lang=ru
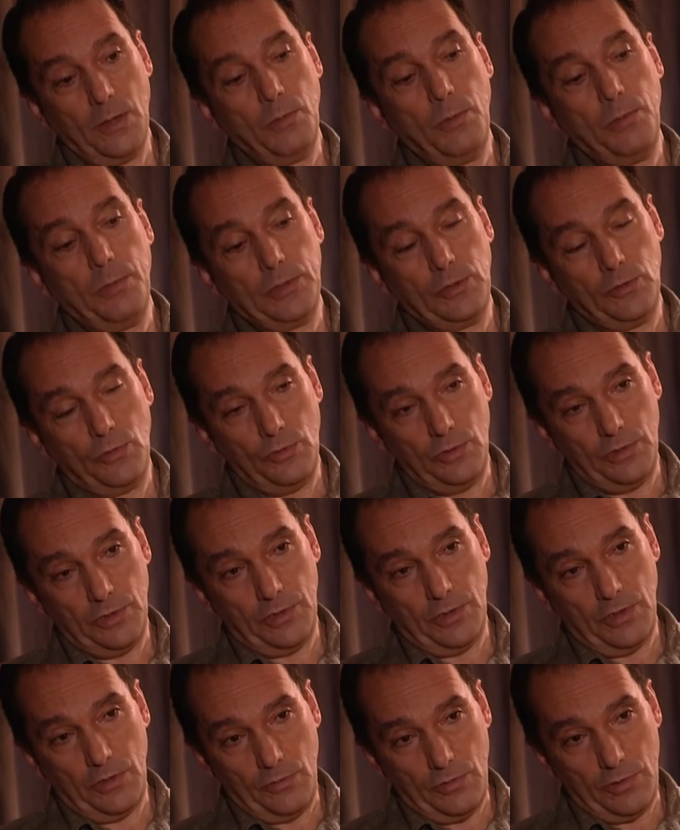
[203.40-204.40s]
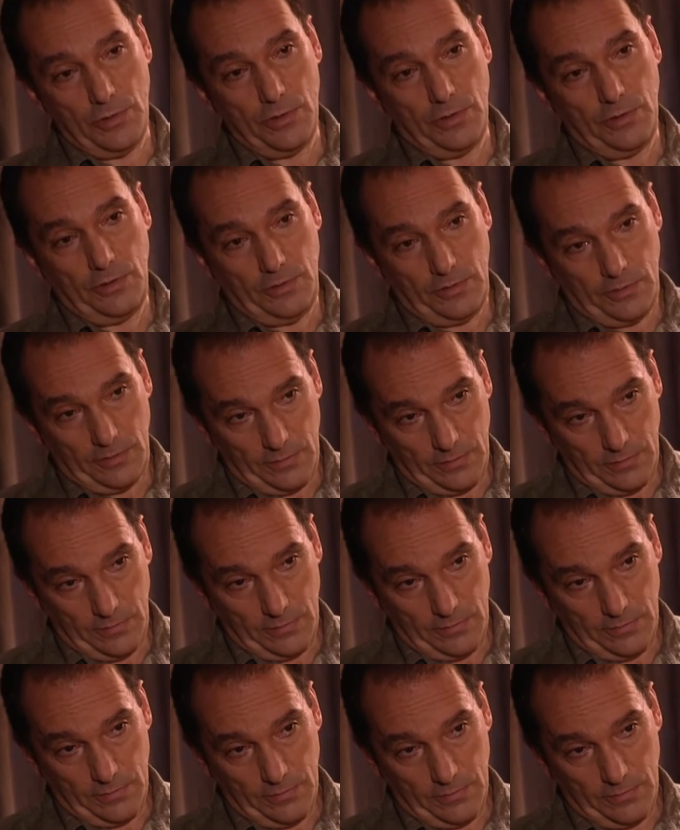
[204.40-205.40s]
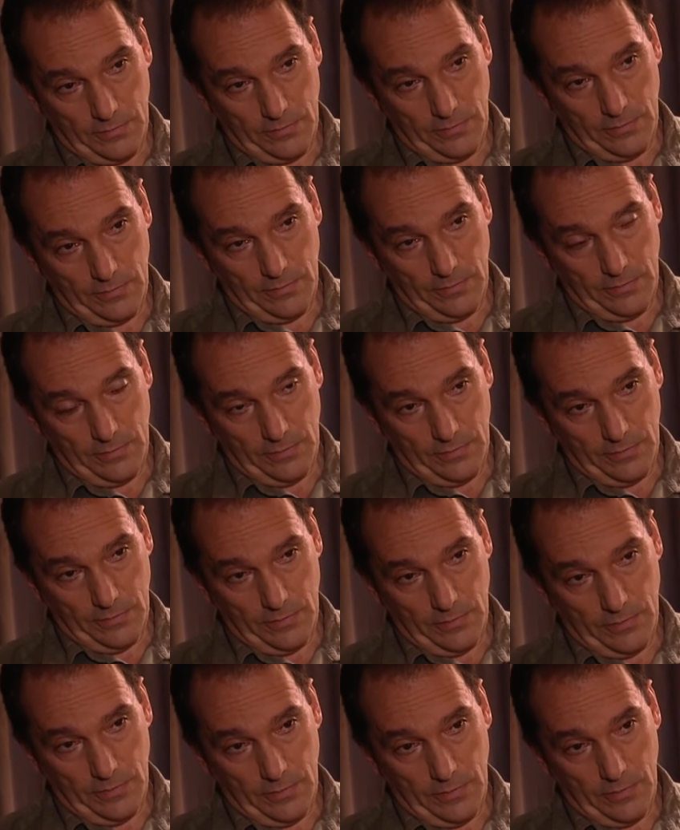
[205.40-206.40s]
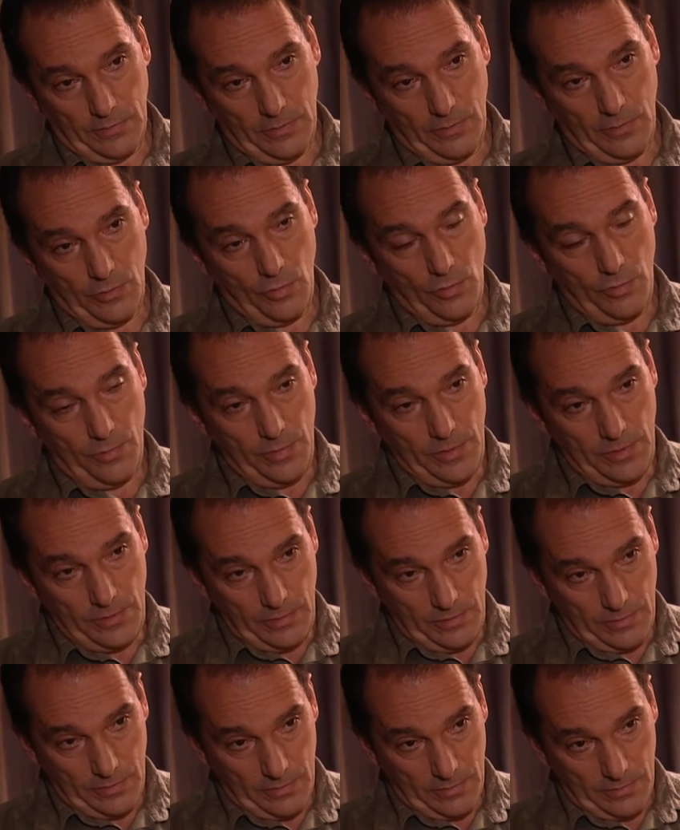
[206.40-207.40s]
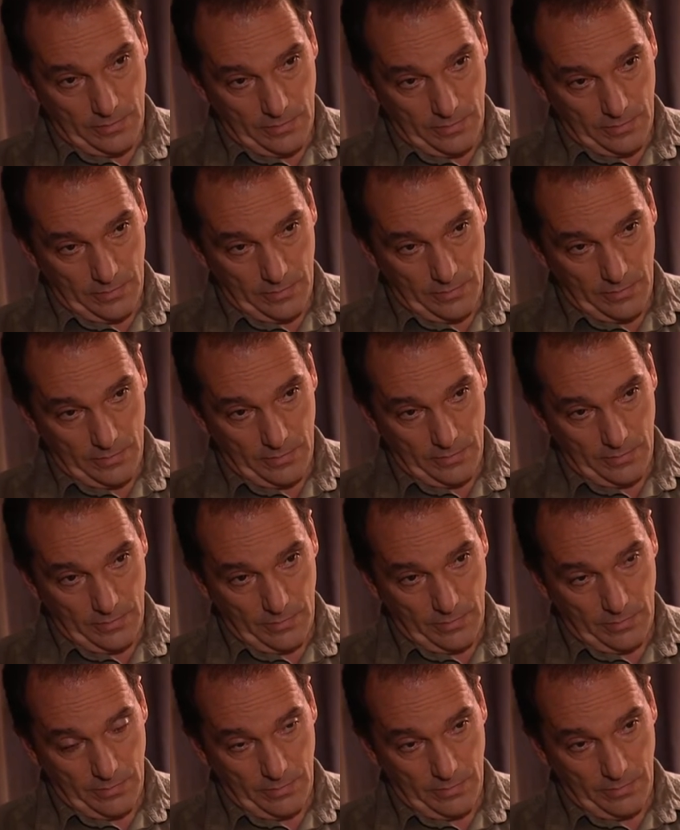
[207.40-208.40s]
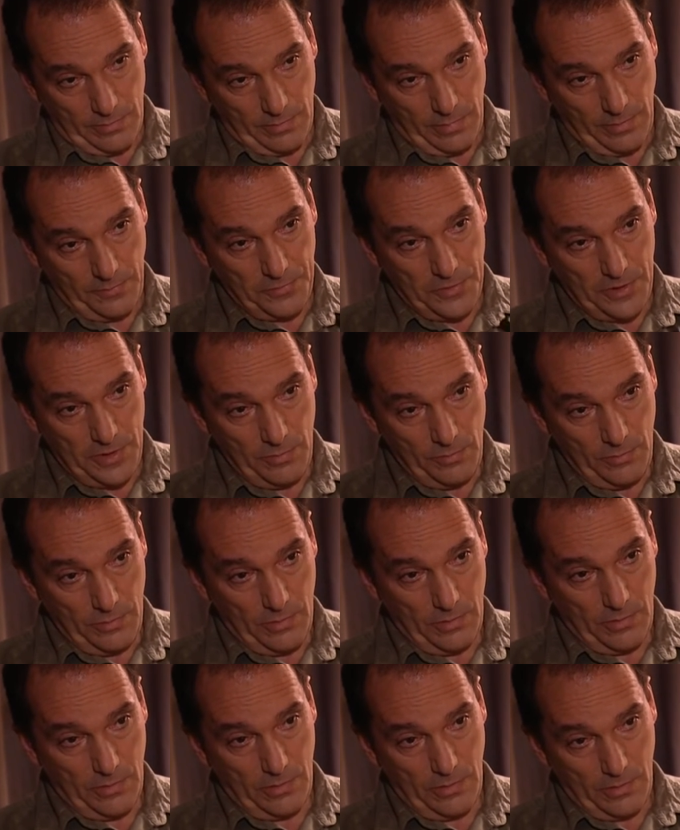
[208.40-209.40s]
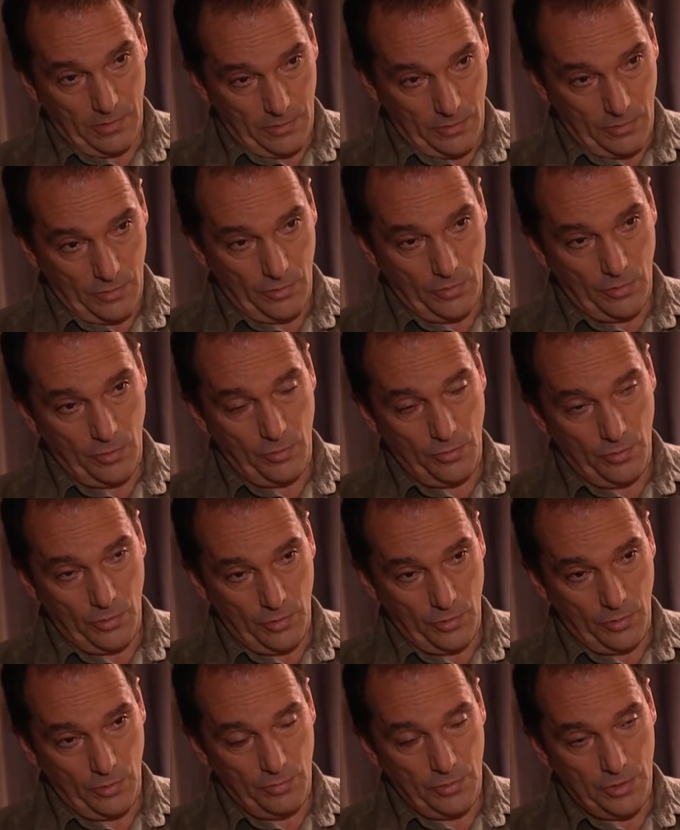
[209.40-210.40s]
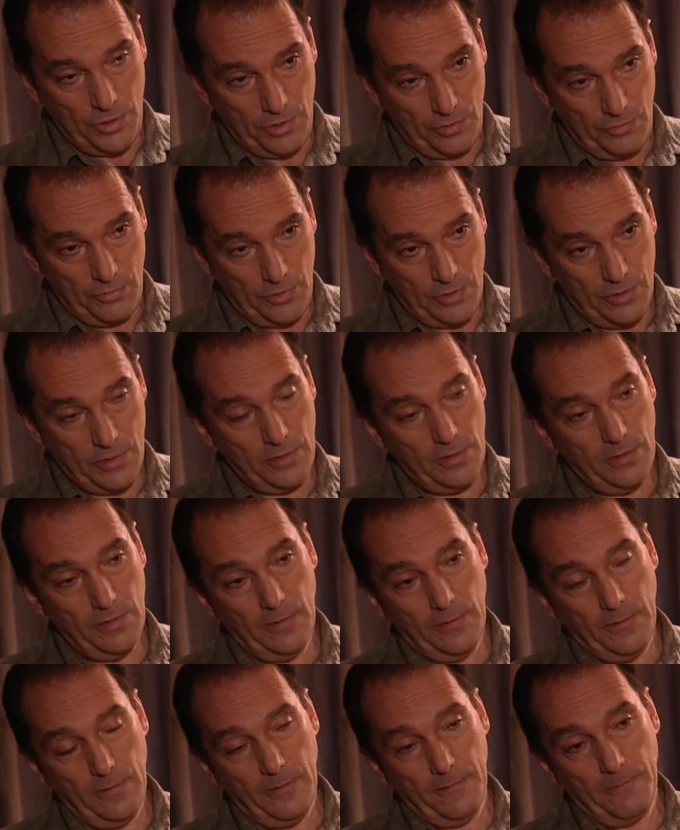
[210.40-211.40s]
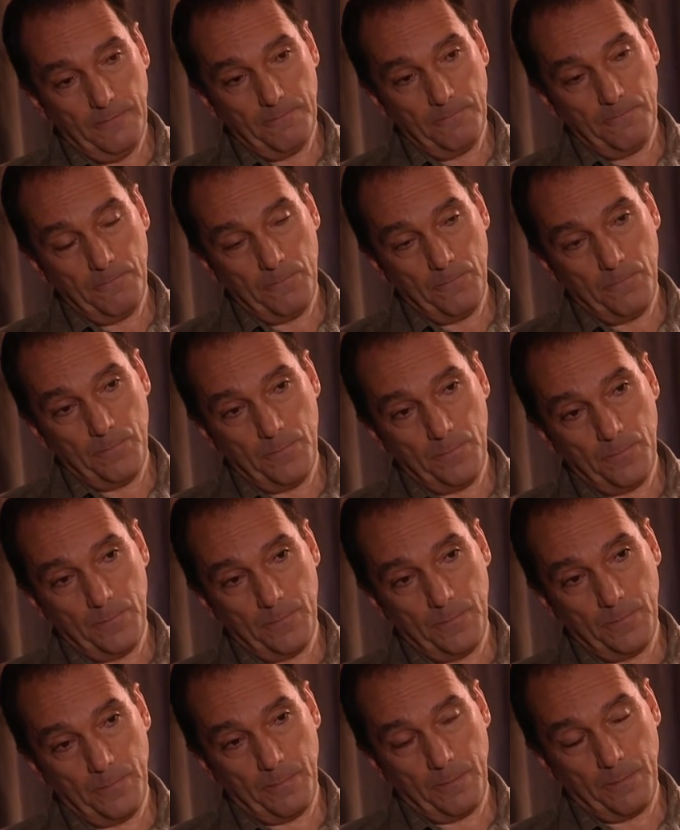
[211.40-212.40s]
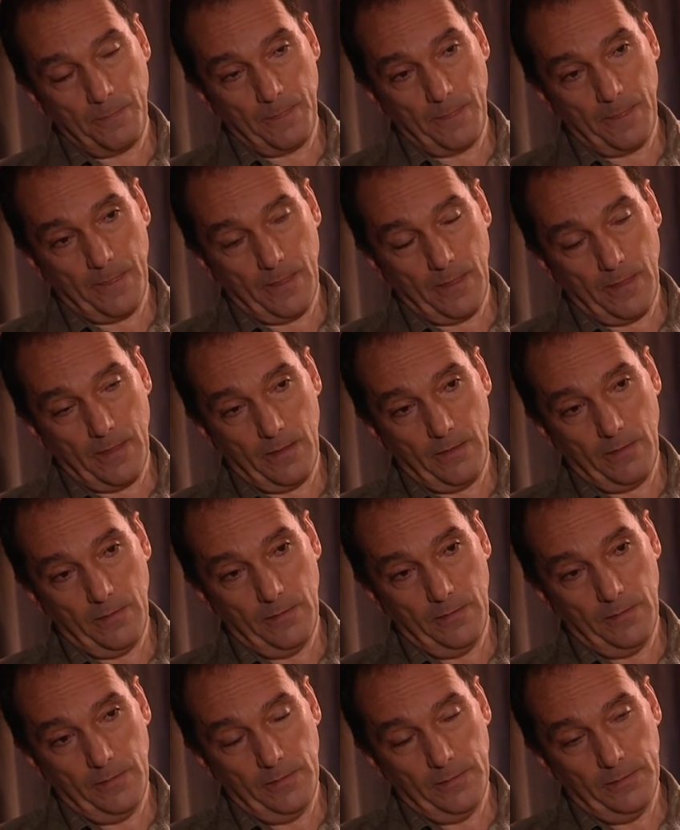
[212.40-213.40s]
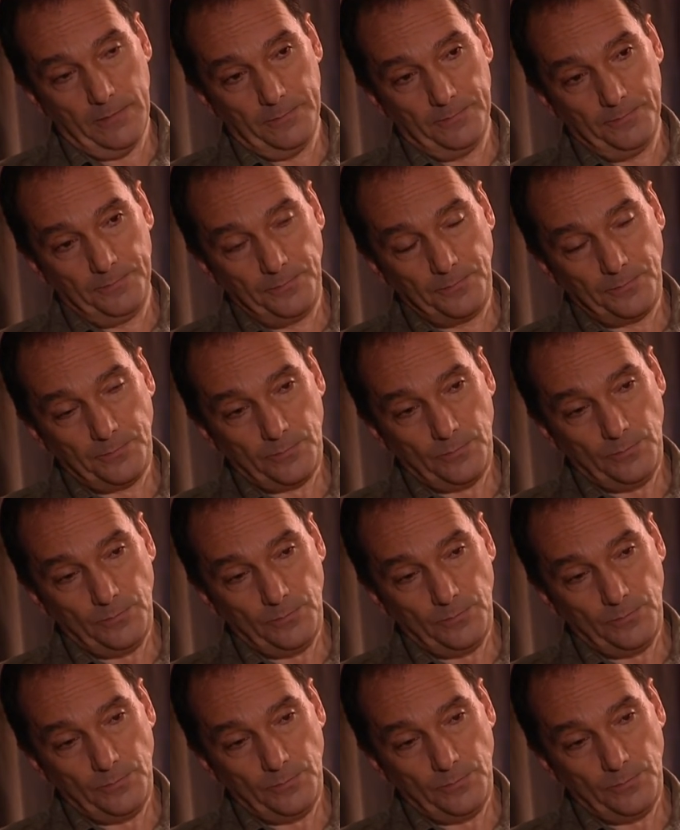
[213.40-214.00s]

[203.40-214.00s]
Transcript: бы подходит на роль жены. Да, да. Кроме по всем. По, кроме, кроме чего? Э, Ее девственности вообще, мне кажется, то, что она